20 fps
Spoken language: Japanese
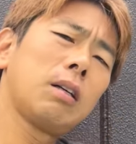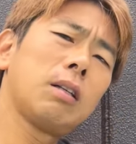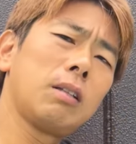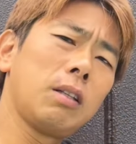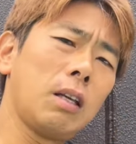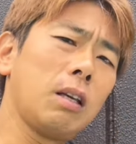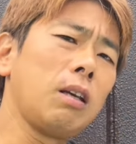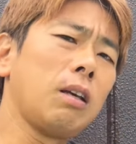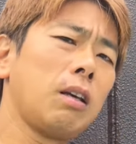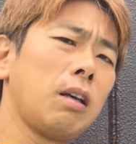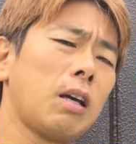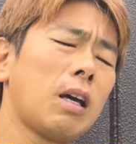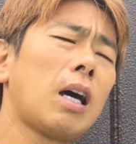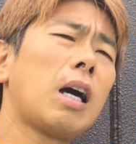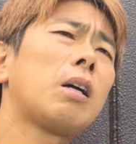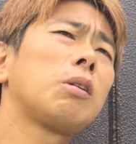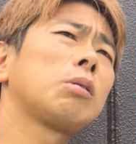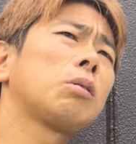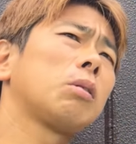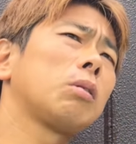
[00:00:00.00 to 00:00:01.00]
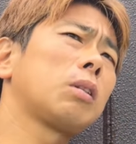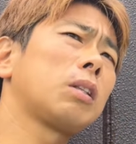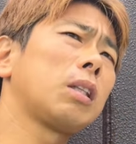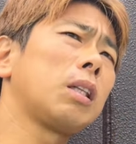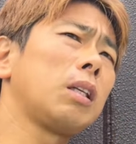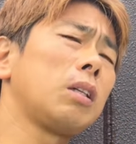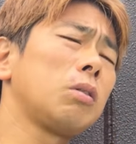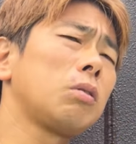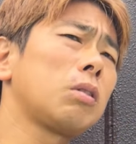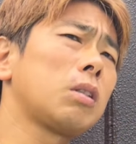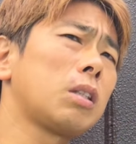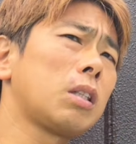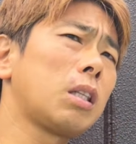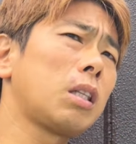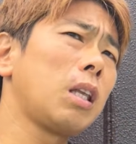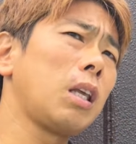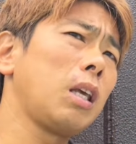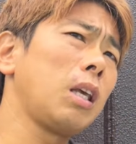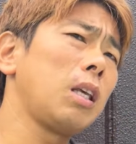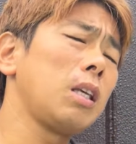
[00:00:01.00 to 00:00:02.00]
ねアウトって言っ
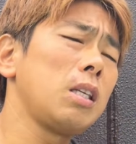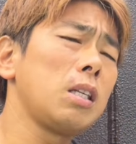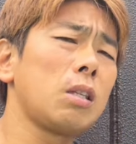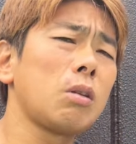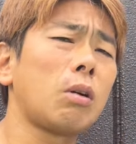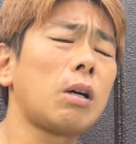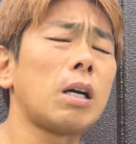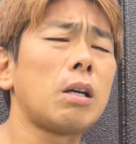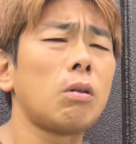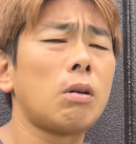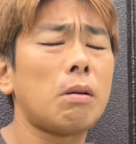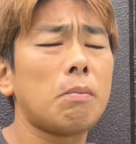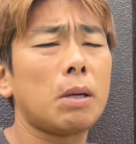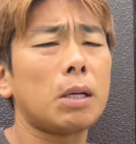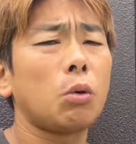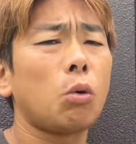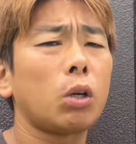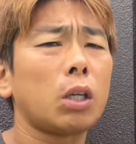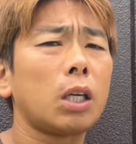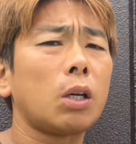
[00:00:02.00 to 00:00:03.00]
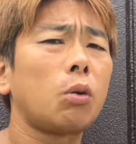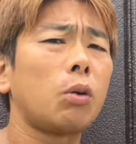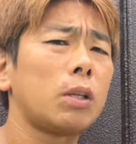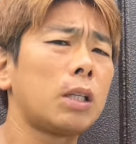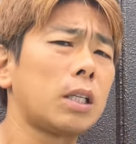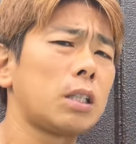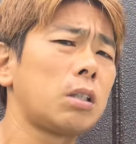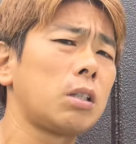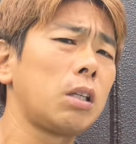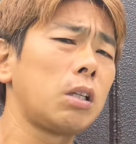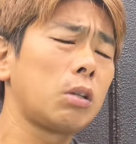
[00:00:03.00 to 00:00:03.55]
てインとかあのあんまり大きい声出しすぎる